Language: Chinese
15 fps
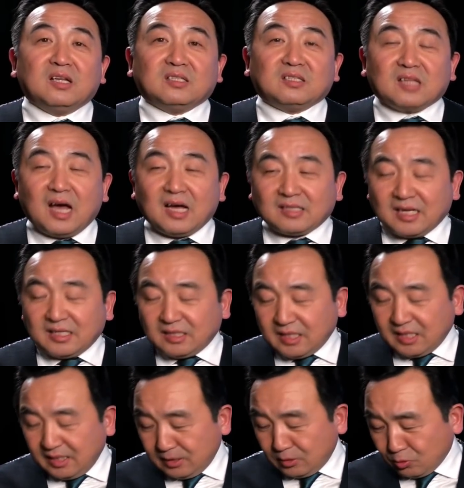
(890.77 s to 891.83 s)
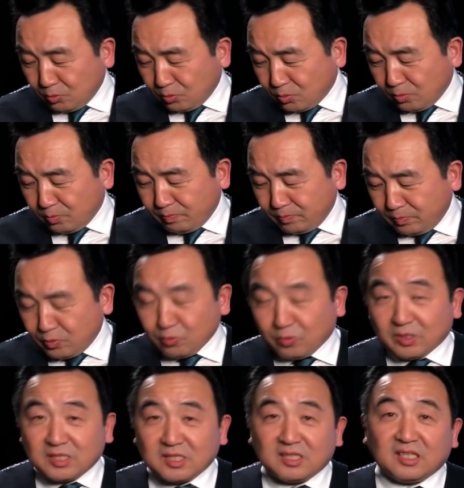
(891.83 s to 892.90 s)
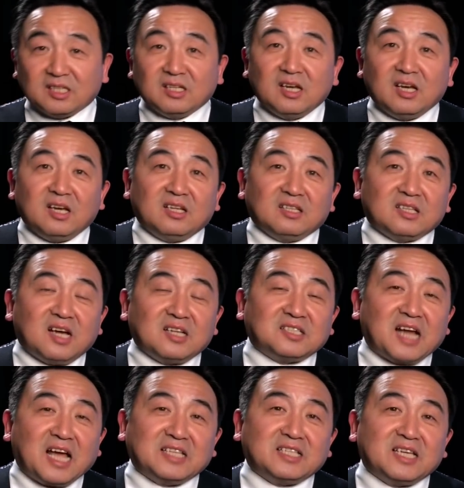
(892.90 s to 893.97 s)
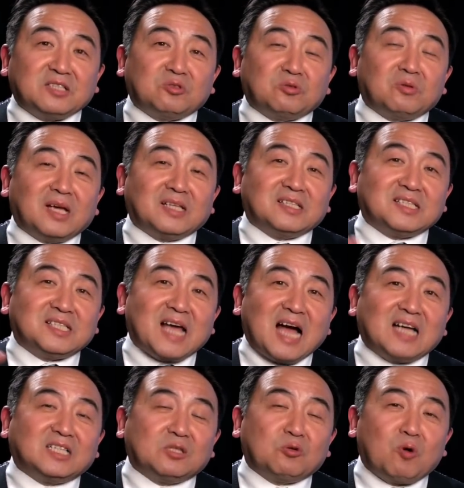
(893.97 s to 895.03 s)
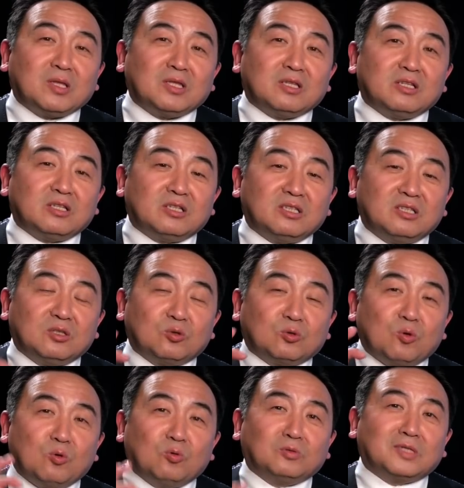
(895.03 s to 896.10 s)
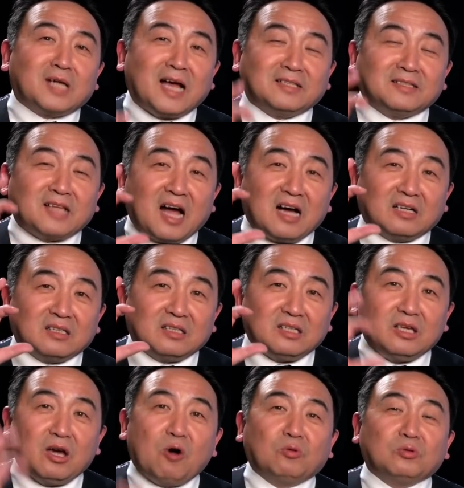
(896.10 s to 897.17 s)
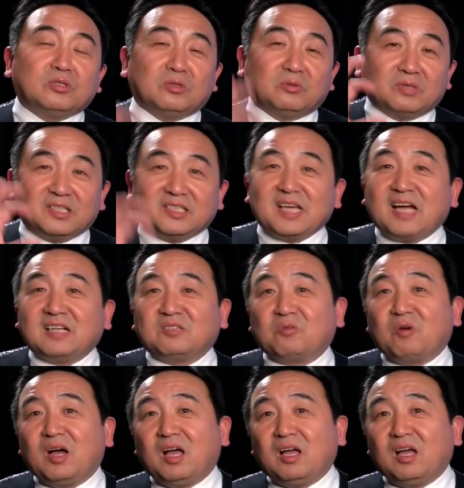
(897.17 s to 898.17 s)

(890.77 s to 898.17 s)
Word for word: 他在替中共做事情，他展现出来的价值观是共产党要求的价值观。